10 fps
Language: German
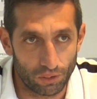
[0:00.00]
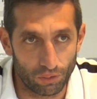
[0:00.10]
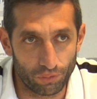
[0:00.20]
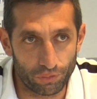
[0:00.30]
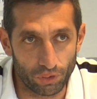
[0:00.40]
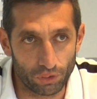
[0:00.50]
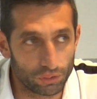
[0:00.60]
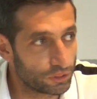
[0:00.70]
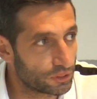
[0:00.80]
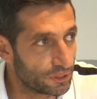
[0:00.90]
Und für
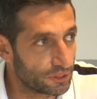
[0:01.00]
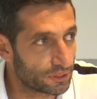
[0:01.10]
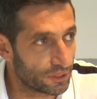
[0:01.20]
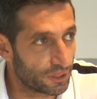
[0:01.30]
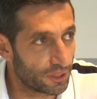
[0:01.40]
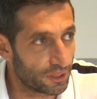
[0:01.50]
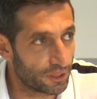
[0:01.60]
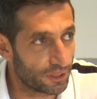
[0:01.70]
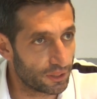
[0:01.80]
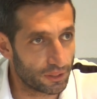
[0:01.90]
uns ist
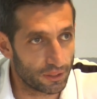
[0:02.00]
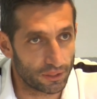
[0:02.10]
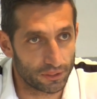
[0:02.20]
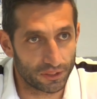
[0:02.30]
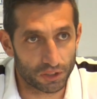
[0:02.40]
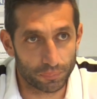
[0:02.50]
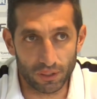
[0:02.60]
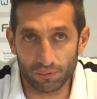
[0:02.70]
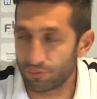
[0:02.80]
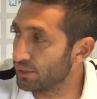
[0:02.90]
äh, in
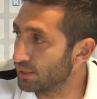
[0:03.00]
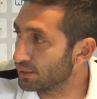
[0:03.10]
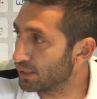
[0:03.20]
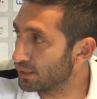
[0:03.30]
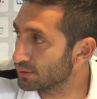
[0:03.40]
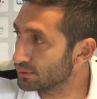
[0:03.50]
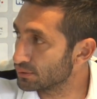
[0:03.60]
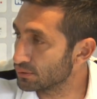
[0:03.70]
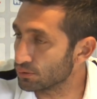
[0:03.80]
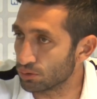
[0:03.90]
Spiel viel, ja.
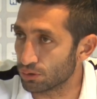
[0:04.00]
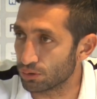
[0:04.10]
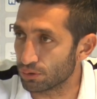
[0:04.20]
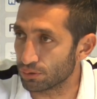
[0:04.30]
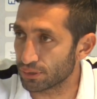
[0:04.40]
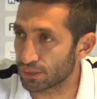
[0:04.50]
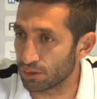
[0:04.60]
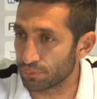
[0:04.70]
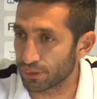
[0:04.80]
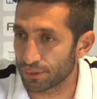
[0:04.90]
Und ich
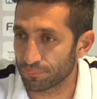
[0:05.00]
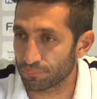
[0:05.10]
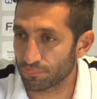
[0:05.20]
glaube,